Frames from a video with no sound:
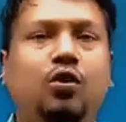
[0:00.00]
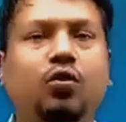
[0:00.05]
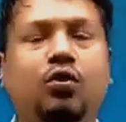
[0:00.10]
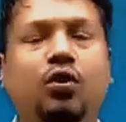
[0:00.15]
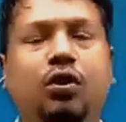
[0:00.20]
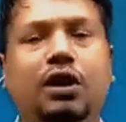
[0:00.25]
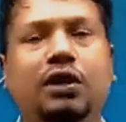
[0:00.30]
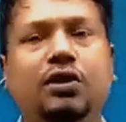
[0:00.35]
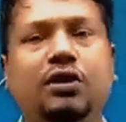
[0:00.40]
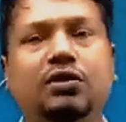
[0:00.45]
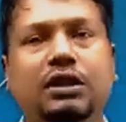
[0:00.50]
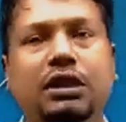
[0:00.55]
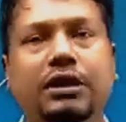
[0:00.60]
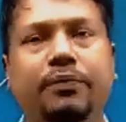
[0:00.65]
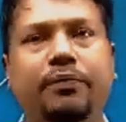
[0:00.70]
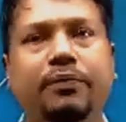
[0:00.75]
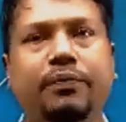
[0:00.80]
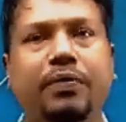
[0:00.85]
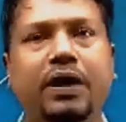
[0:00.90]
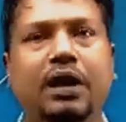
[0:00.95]
কথা হচ্ছে
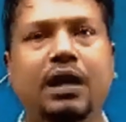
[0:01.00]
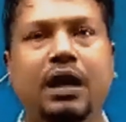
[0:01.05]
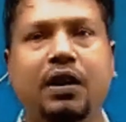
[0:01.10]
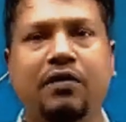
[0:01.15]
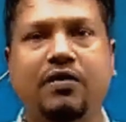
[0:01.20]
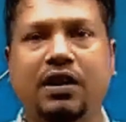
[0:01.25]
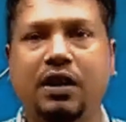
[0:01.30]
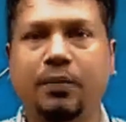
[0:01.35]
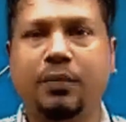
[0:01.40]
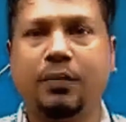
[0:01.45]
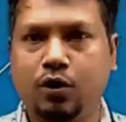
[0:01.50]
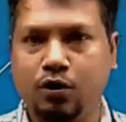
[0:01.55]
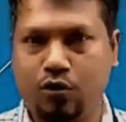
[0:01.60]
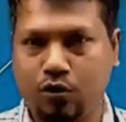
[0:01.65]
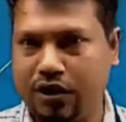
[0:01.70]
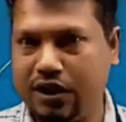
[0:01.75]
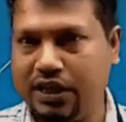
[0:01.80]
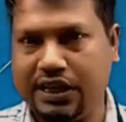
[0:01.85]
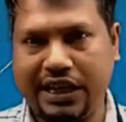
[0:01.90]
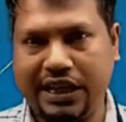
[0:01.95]
আপনাকে প্রশ্ন
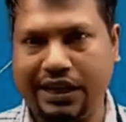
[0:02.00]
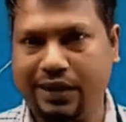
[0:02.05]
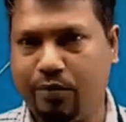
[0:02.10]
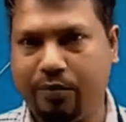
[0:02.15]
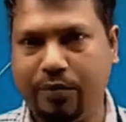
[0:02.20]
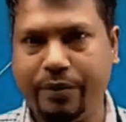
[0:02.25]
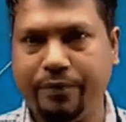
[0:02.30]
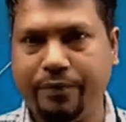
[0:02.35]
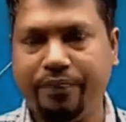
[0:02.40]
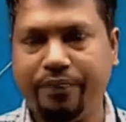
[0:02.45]
দিয়ে দেয়া হবে